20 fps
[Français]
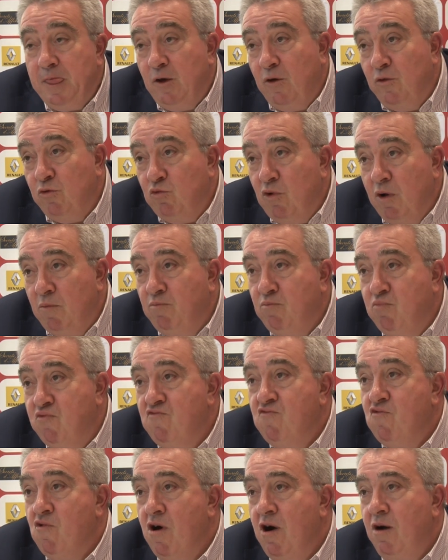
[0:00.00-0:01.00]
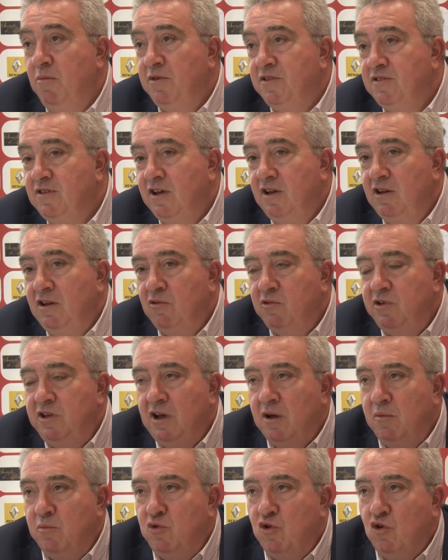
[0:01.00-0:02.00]
on doit pouvoir, mais ça il le
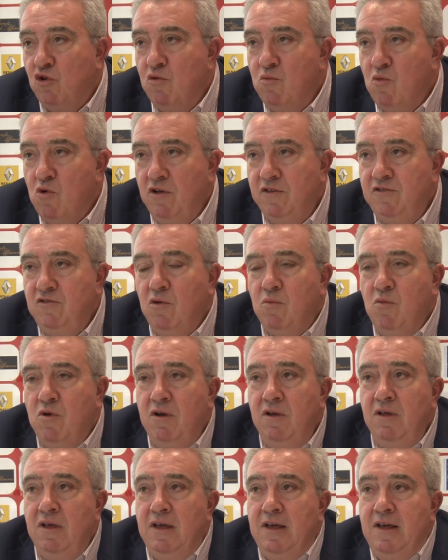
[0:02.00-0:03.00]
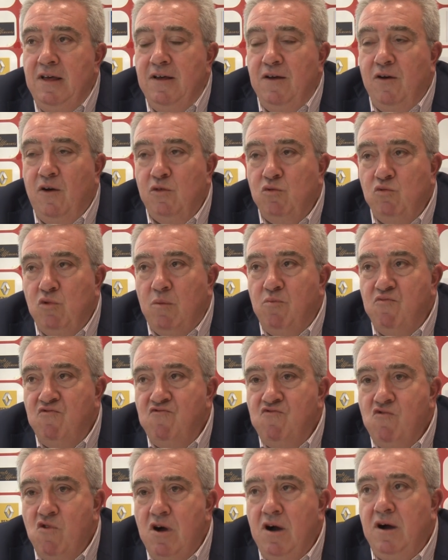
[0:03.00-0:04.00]
dira mieux que moi sûrement, on doit
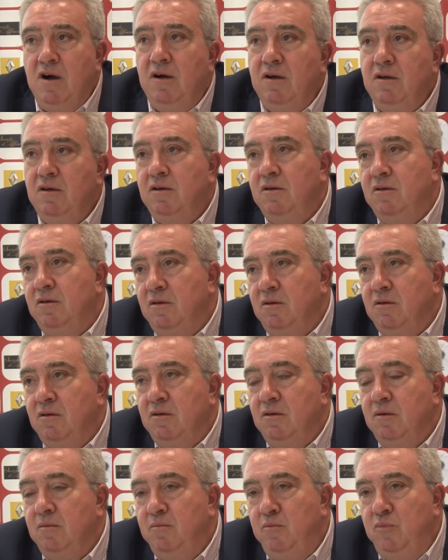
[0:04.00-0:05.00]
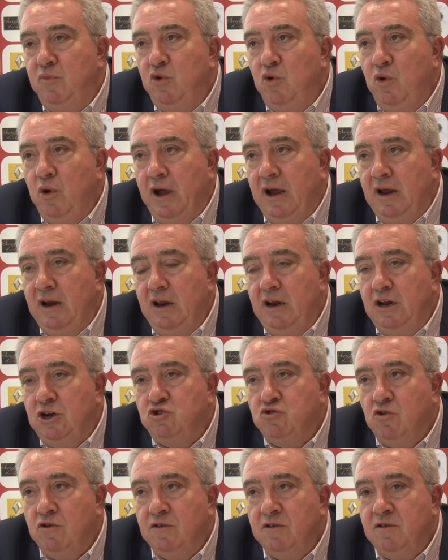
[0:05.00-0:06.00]
pouvoir euh, mieux régler les
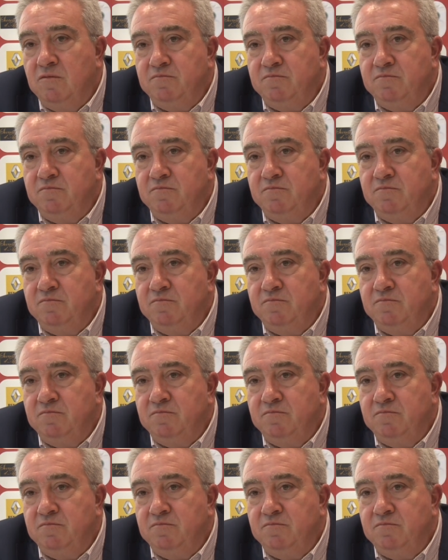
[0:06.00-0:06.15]
choses.